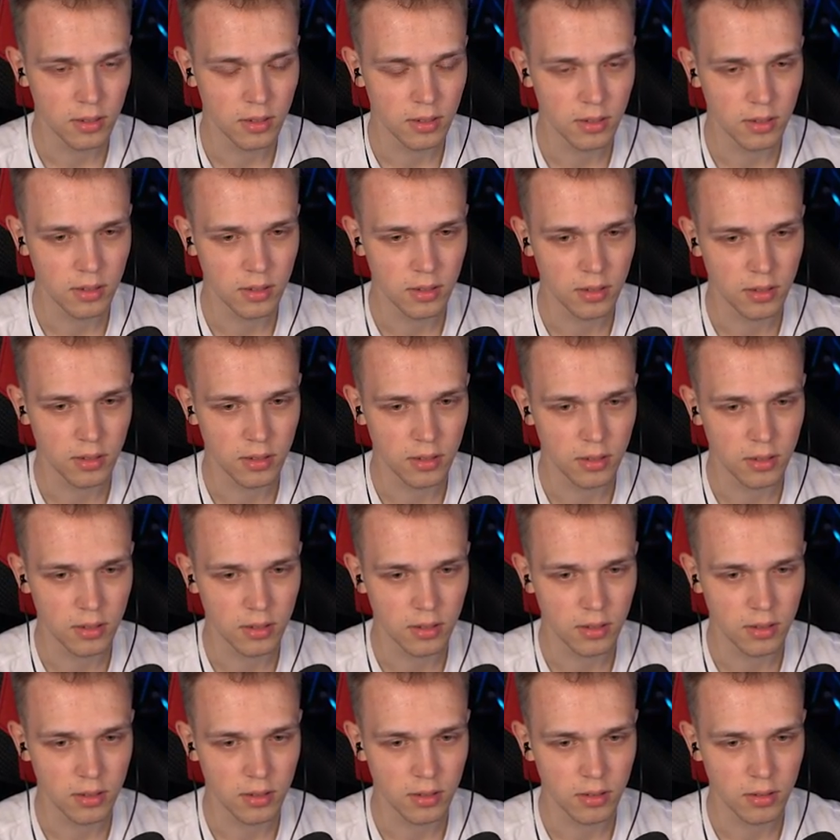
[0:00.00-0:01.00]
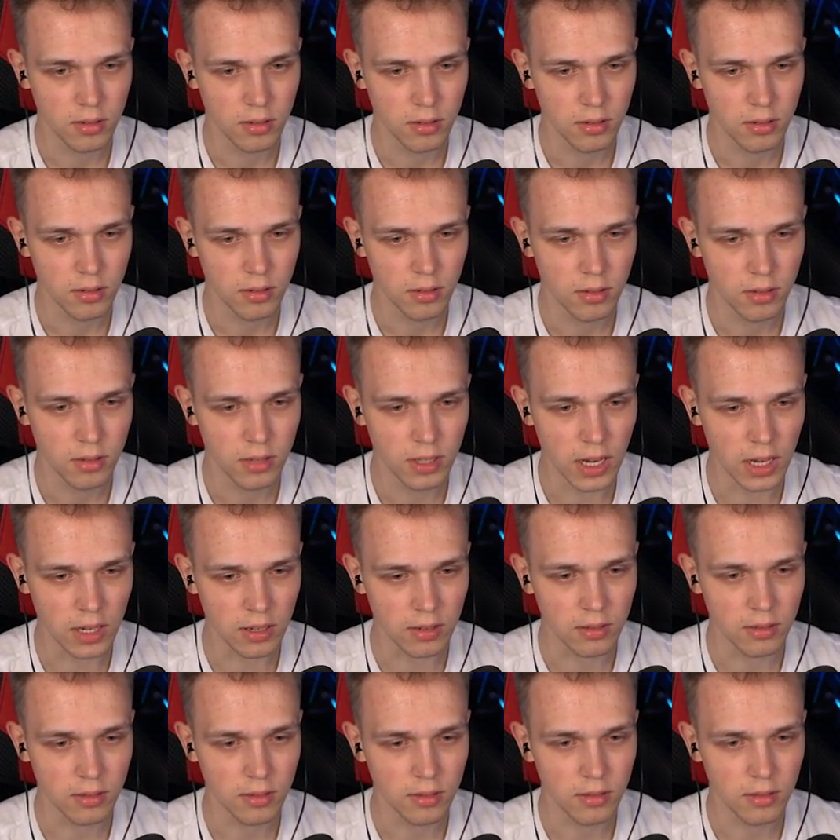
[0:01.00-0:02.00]
wypuszczam ciebie. Jak?
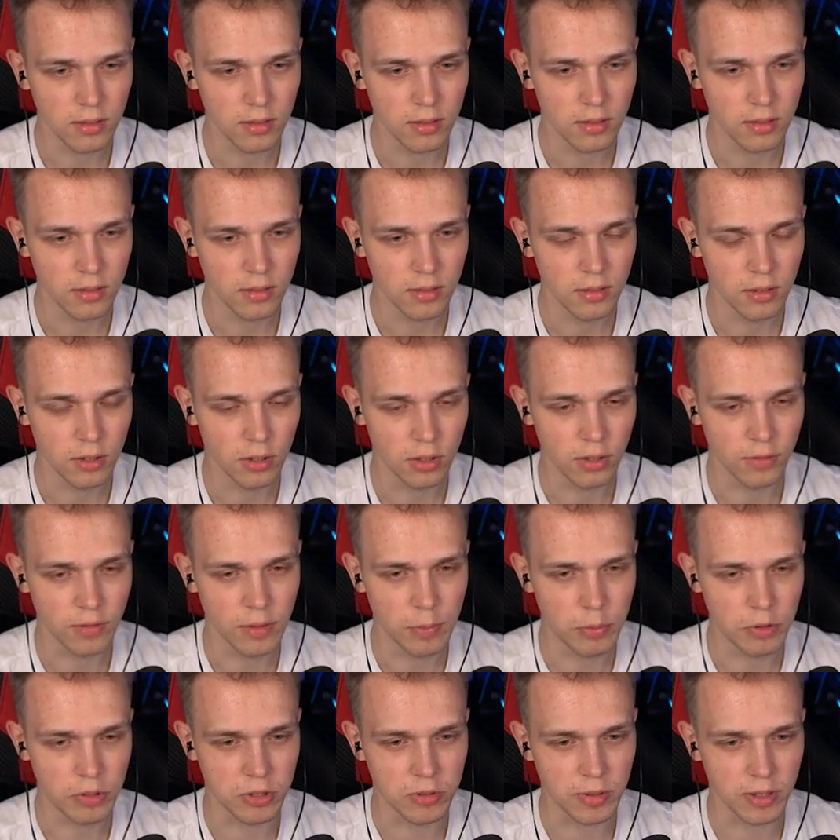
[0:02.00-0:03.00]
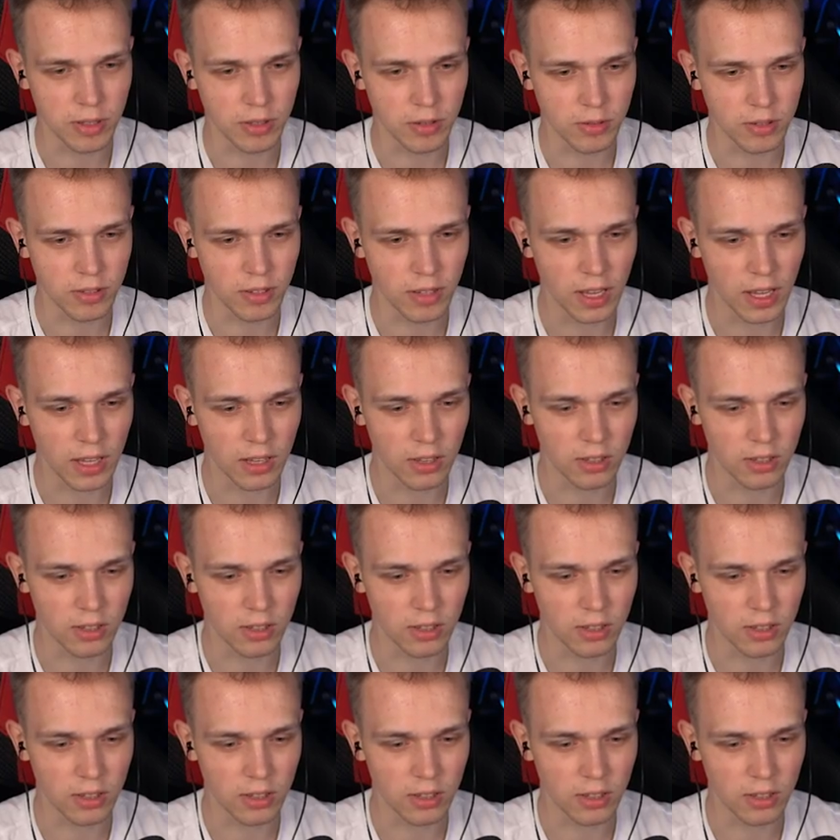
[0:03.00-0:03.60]
No to wypuść mnie, to, ej,